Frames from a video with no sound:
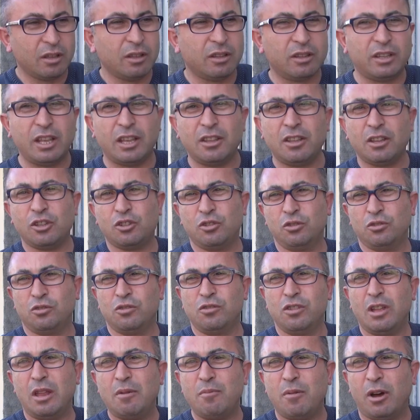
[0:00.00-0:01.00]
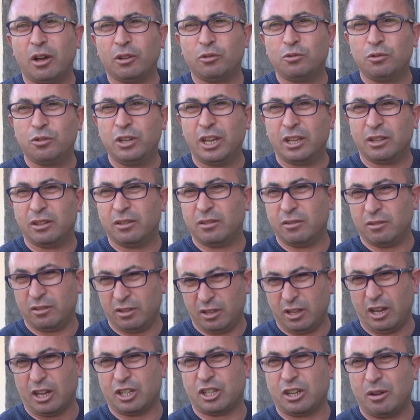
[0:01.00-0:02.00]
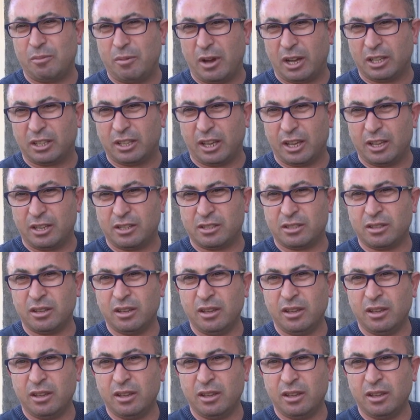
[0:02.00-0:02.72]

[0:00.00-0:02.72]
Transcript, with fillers: TEDAŞ yüzünden mağduriyet yaşamaktayız.